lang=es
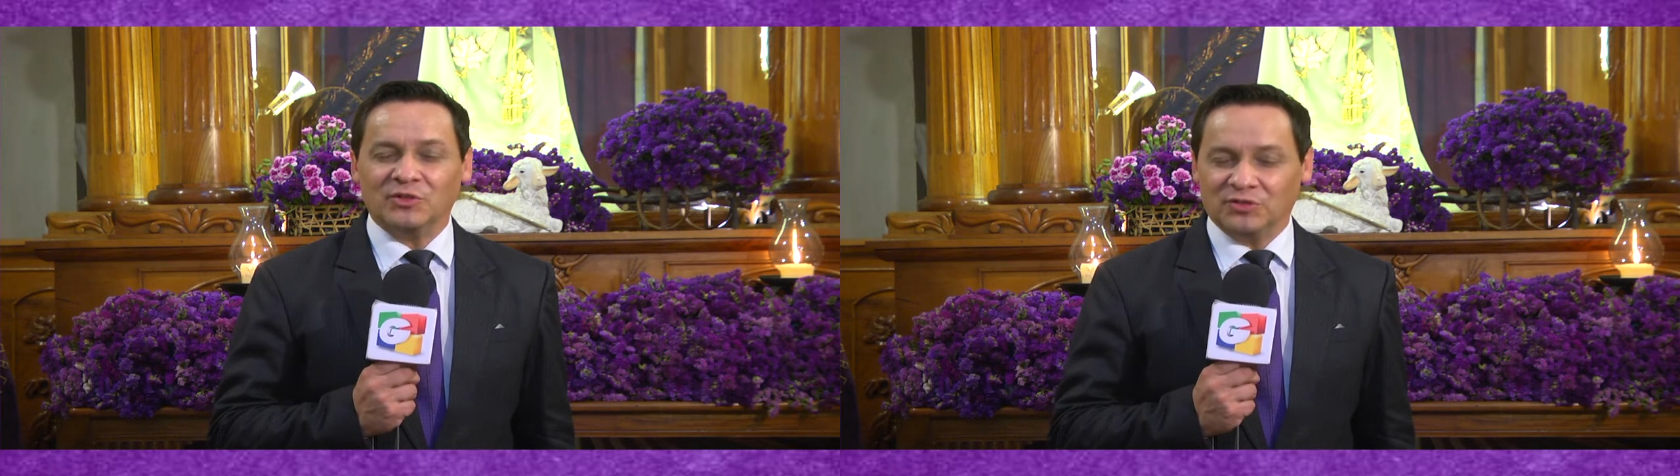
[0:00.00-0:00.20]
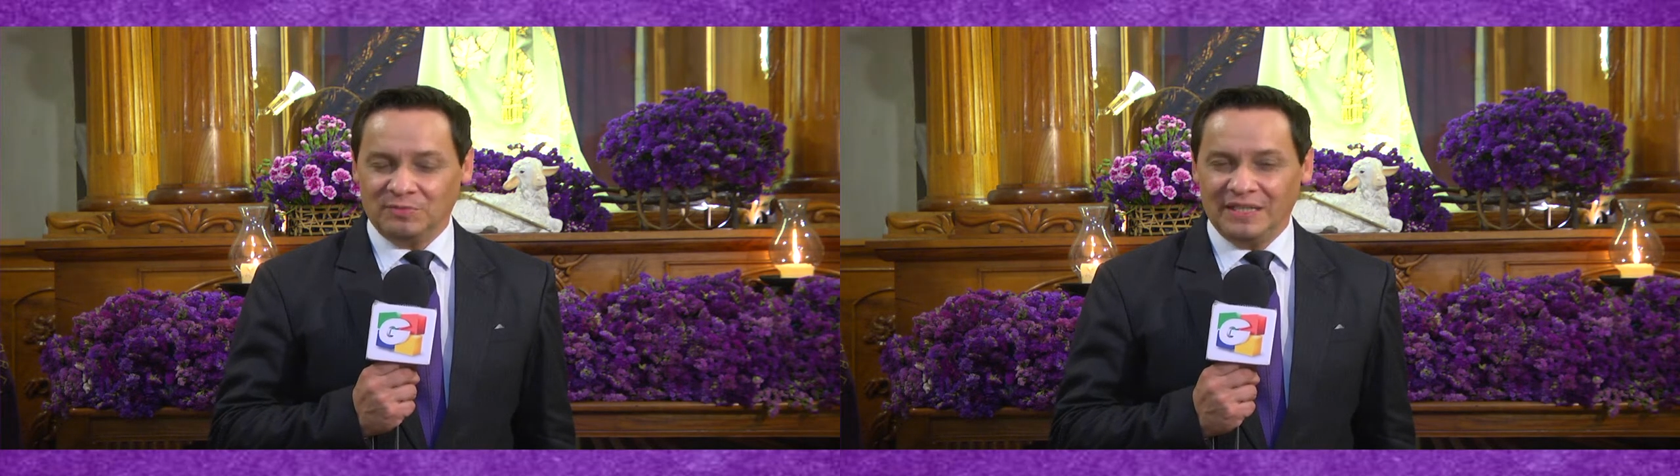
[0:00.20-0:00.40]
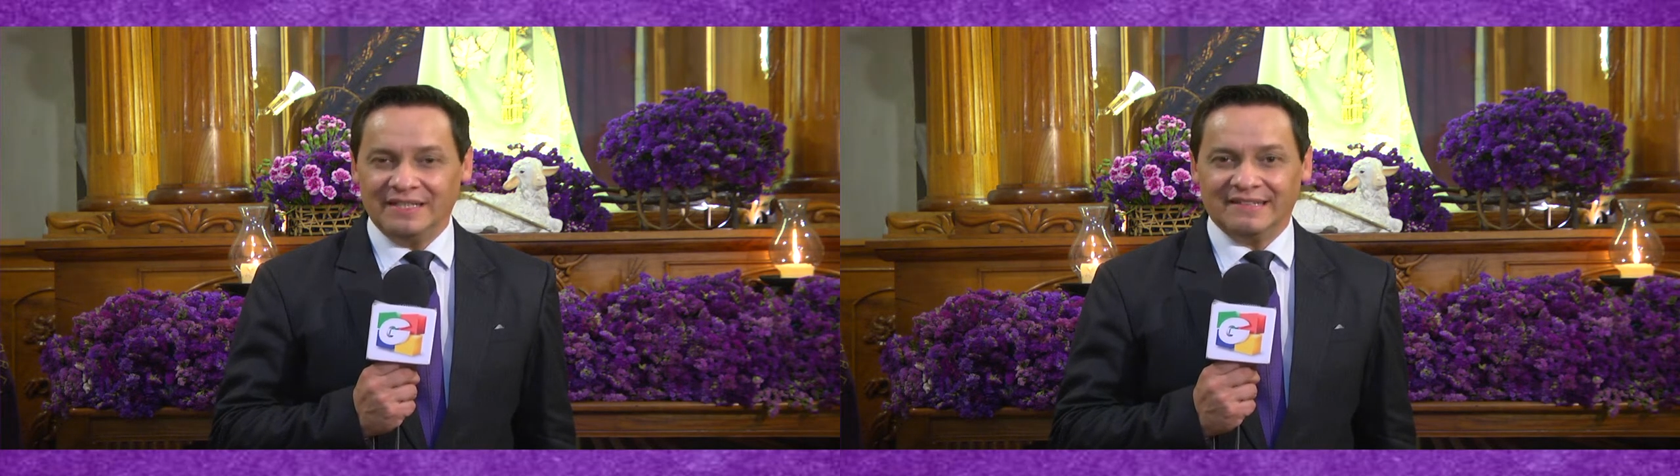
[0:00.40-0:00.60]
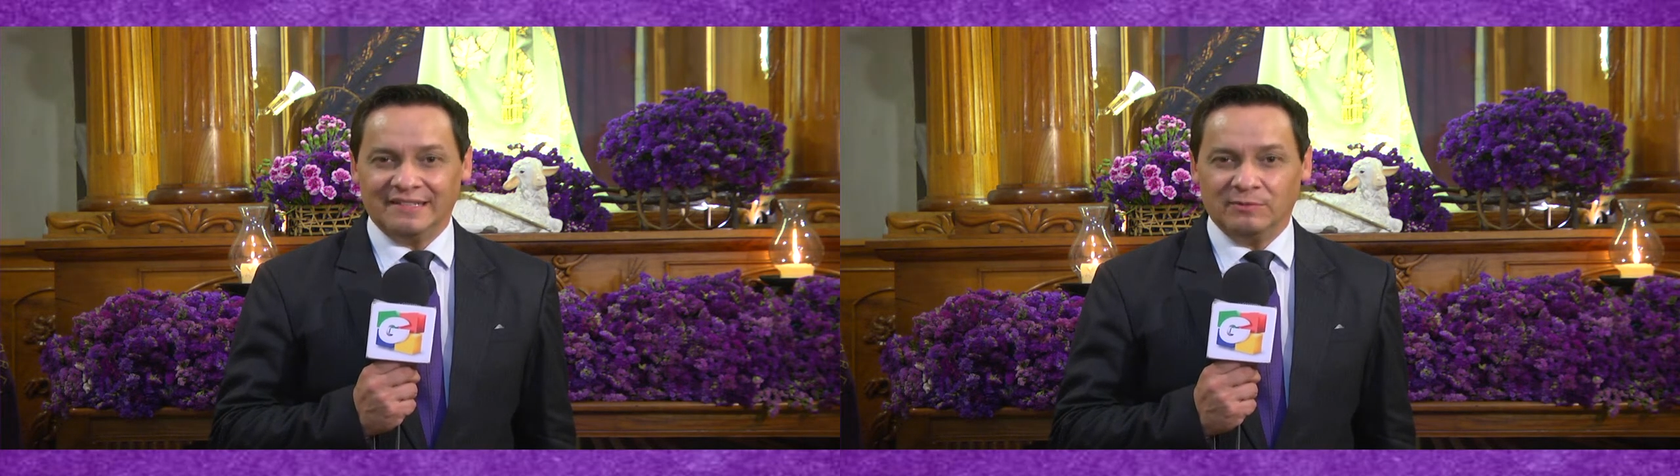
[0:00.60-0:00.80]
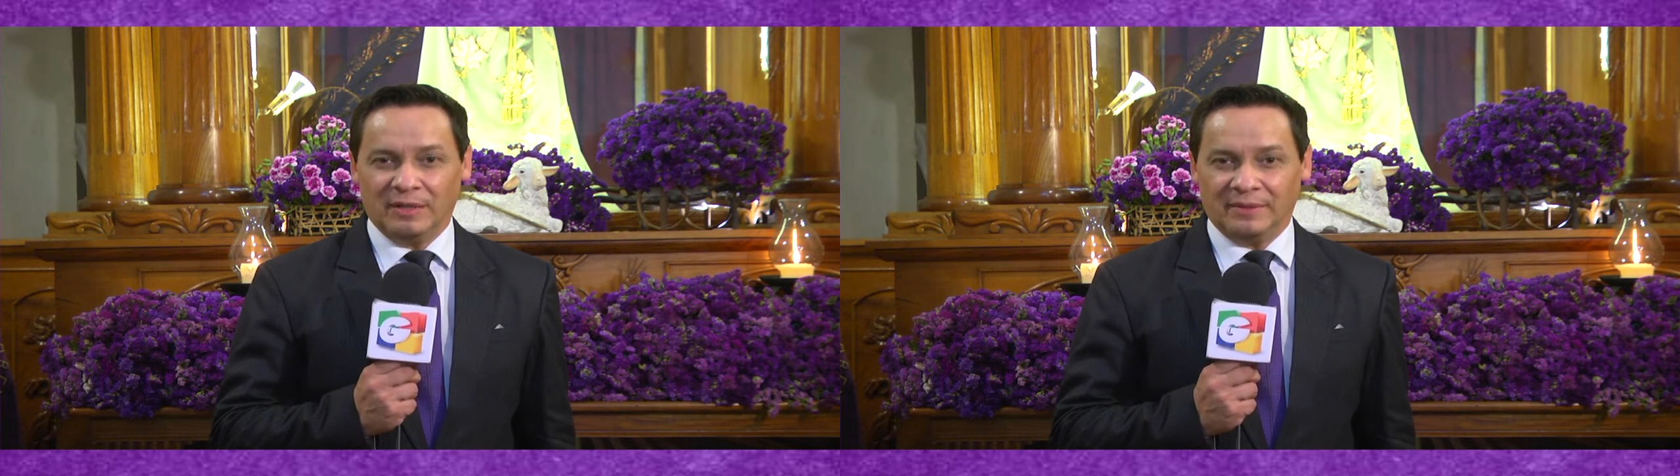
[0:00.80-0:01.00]

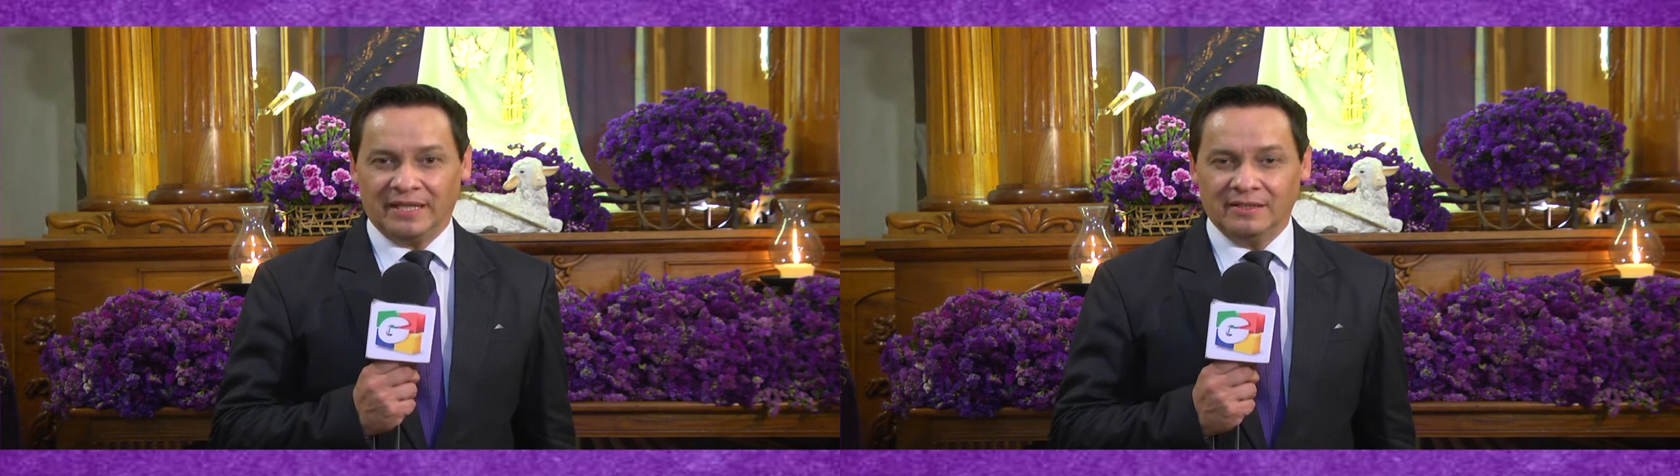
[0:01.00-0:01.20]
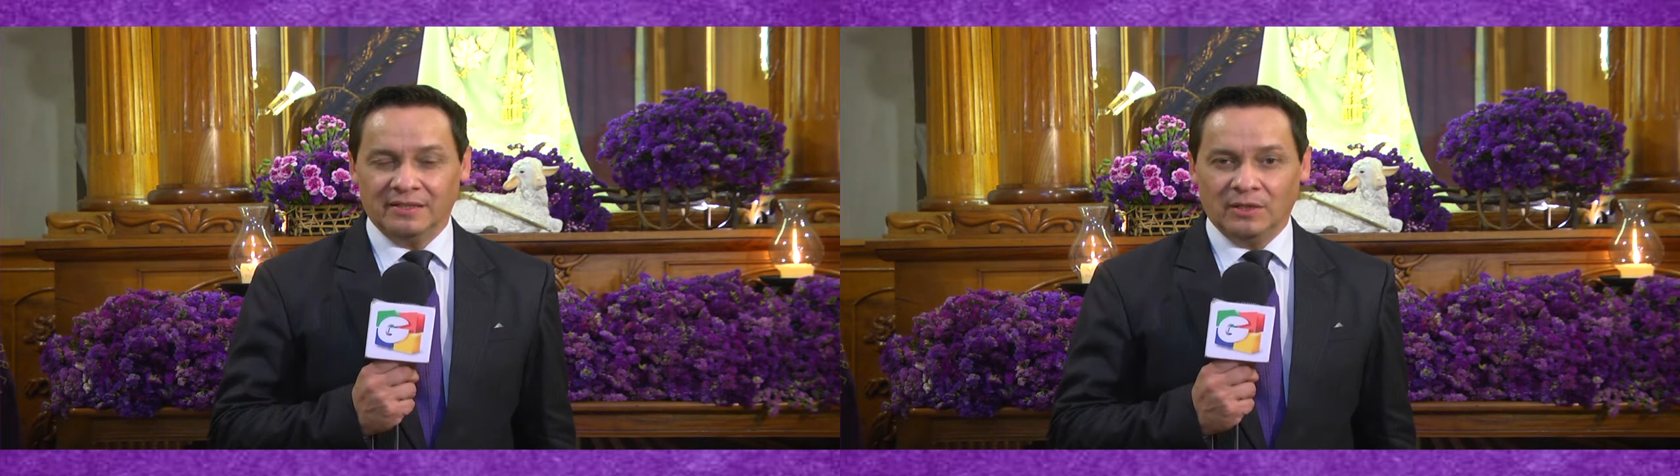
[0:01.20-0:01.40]
2019,